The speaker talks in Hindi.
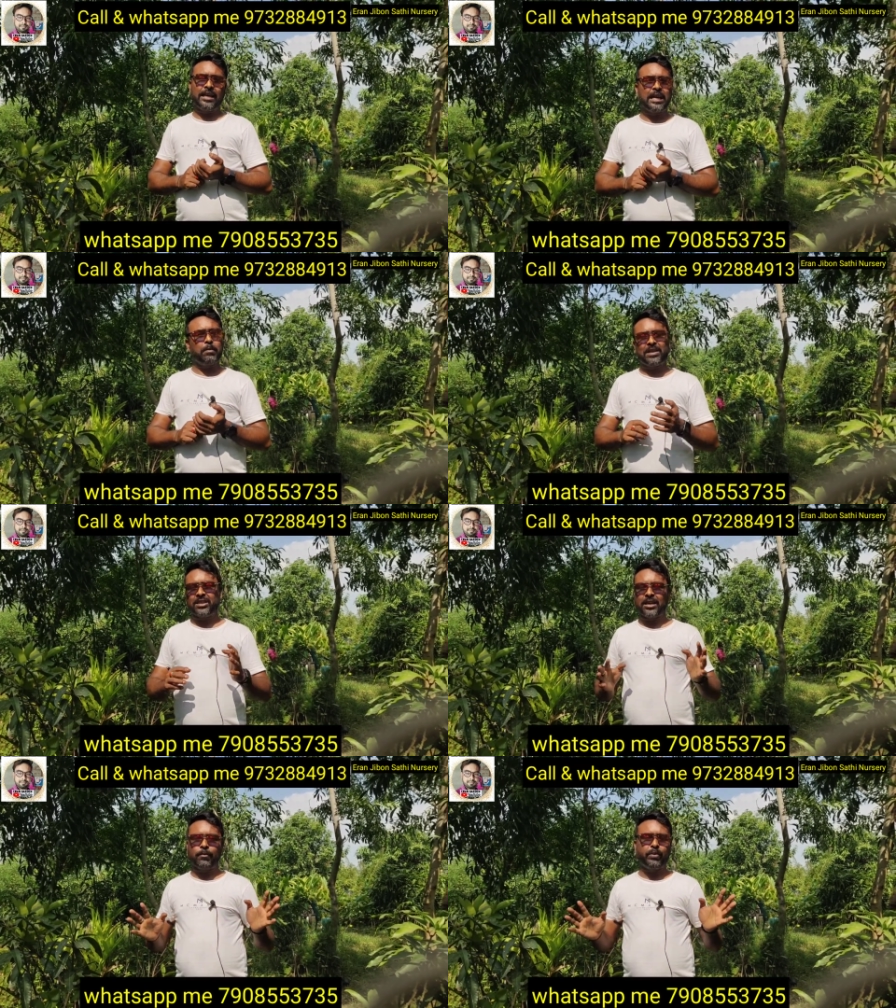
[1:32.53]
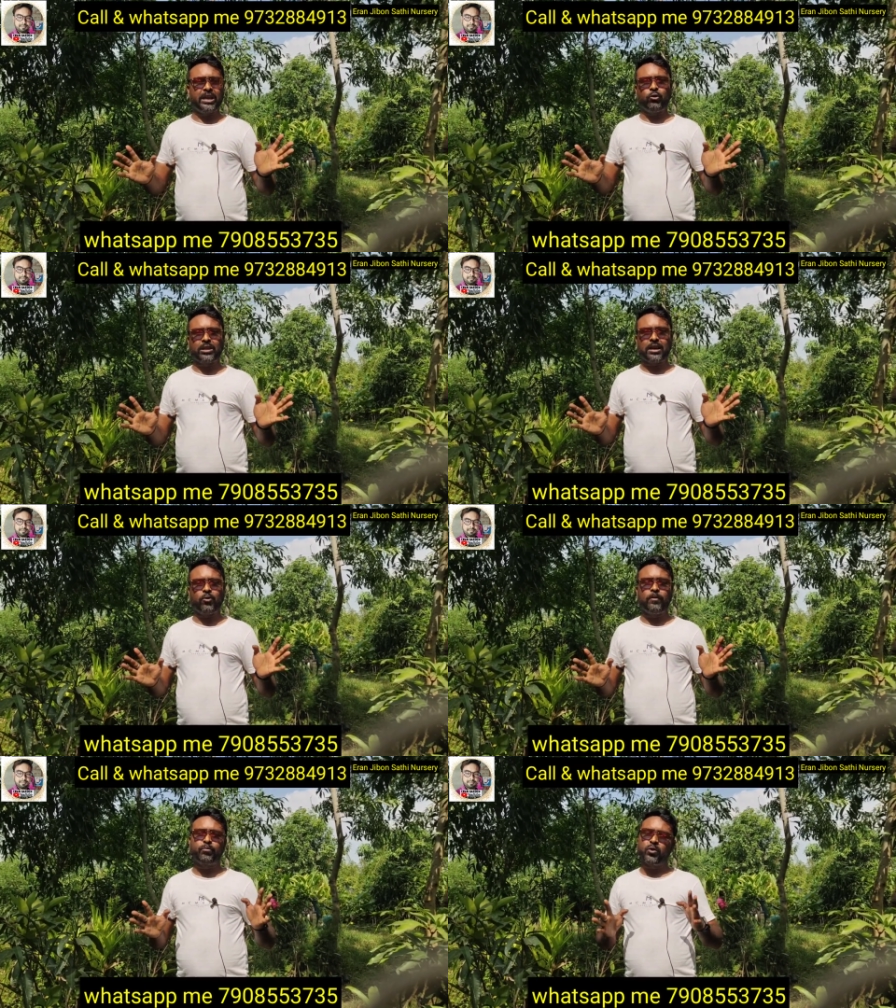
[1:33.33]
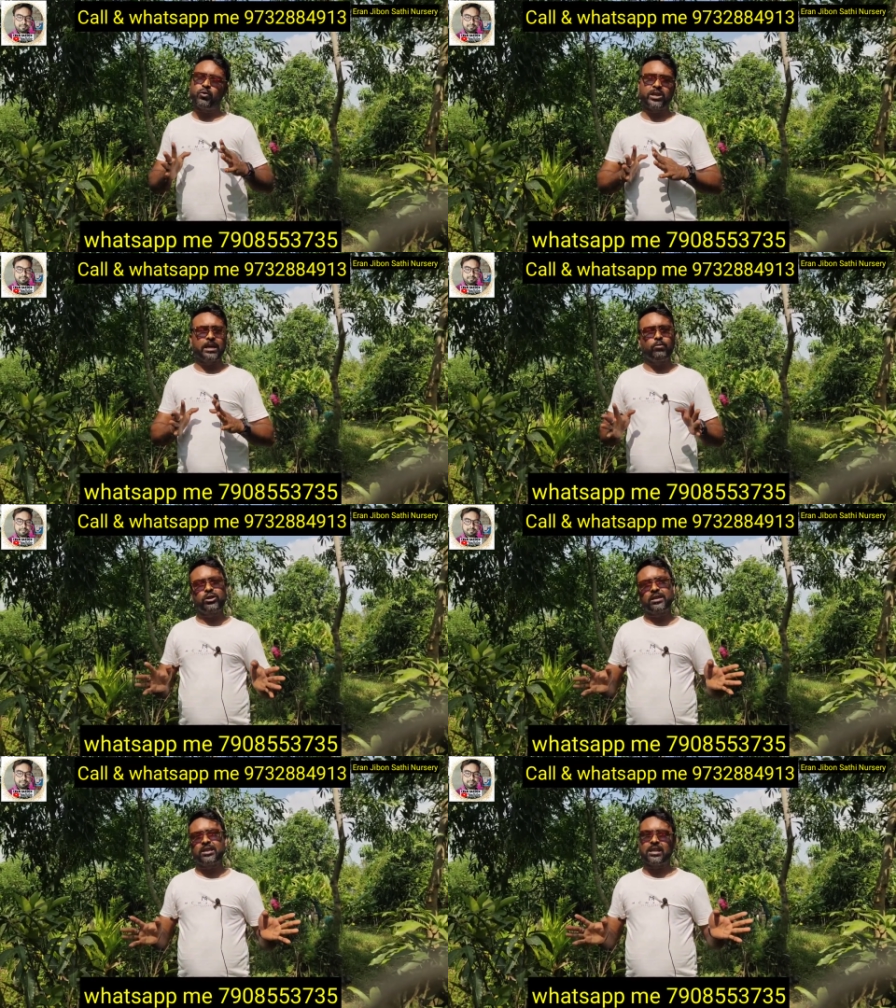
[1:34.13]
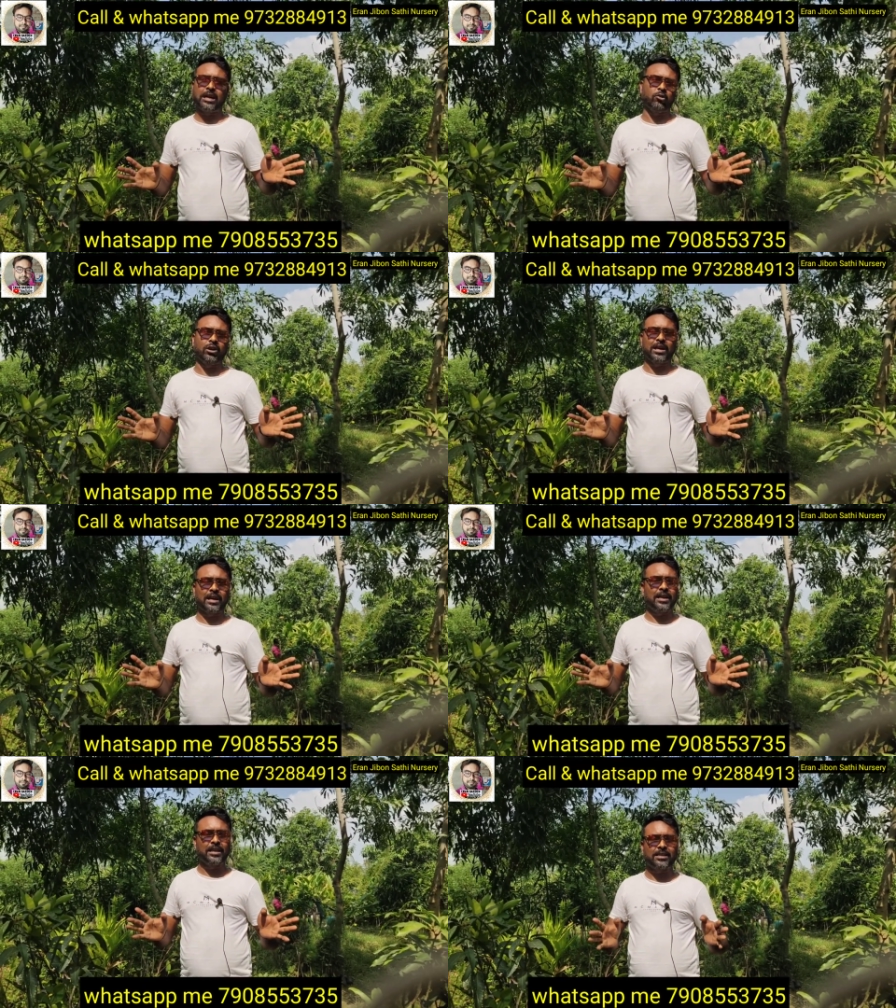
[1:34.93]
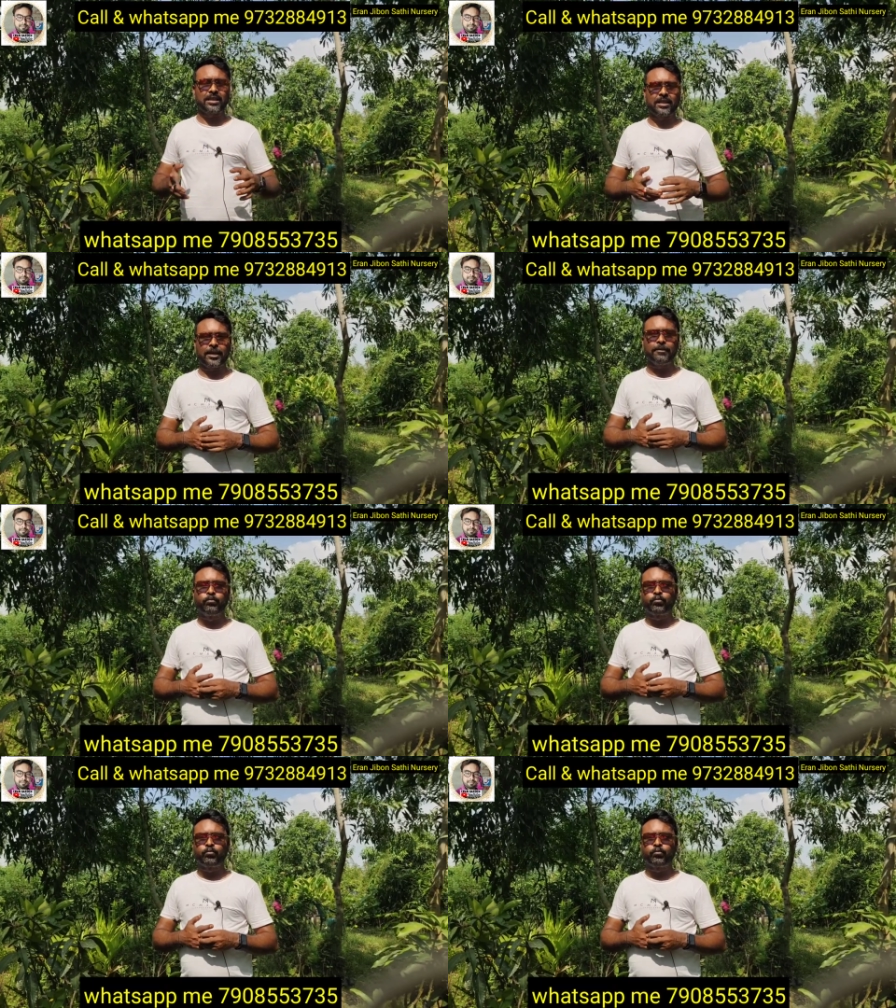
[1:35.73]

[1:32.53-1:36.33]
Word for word: एक बजे तक फ्री होता हूँ उस टाइम जितना कॉल करना है कर सकते हैं